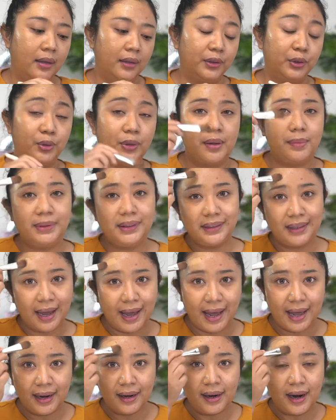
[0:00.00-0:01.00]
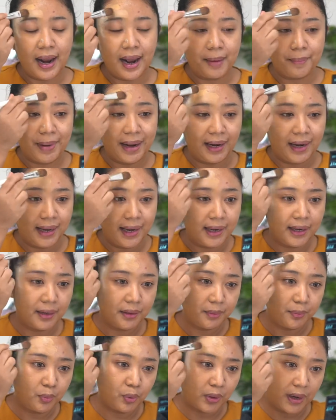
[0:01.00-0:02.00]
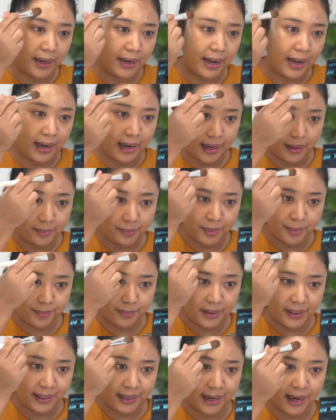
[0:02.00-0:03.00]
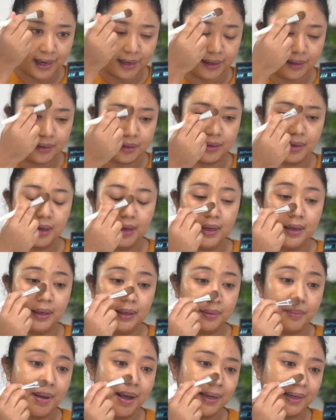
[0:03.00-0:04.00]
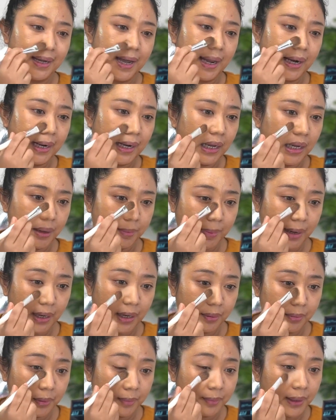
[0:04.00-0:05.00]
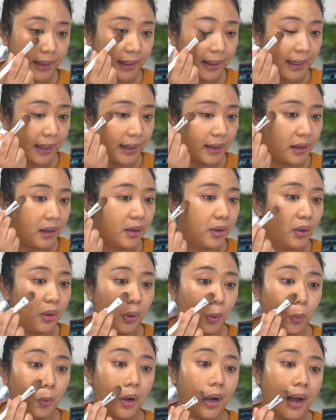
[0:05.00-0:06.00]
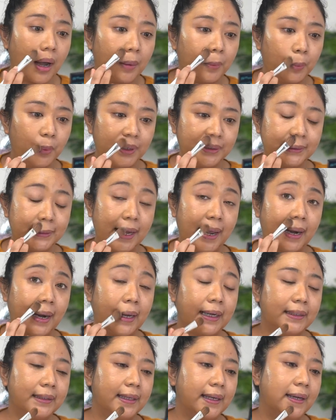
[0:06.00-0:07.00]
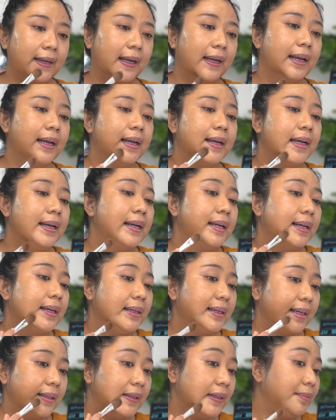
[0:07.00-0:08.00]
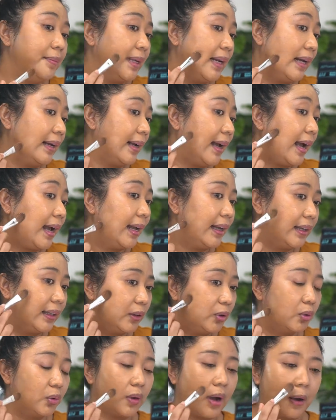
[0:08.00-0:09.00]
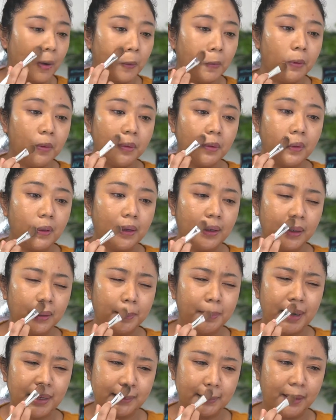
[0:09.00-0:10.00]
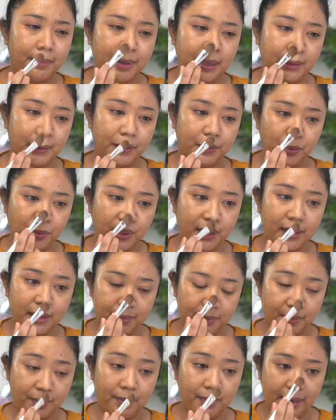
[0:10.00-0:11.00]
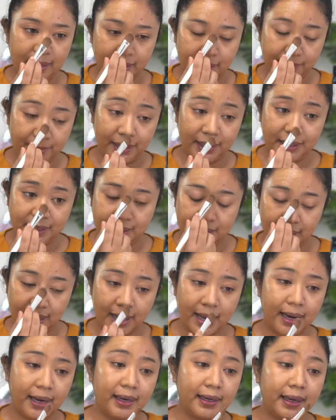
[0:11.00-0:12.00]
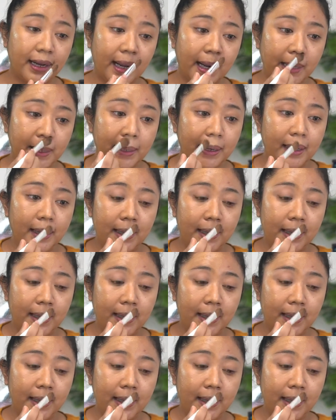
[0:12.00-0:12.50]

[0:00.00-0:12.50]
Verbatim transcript: sudah besar malah bukan akan memberikan kebahagiaan lah malah memberikan luka buat si anaknya dia sih bilangnya kayak gitu. Aku baca eh, baca-baca juga di berbagai media karena dia kan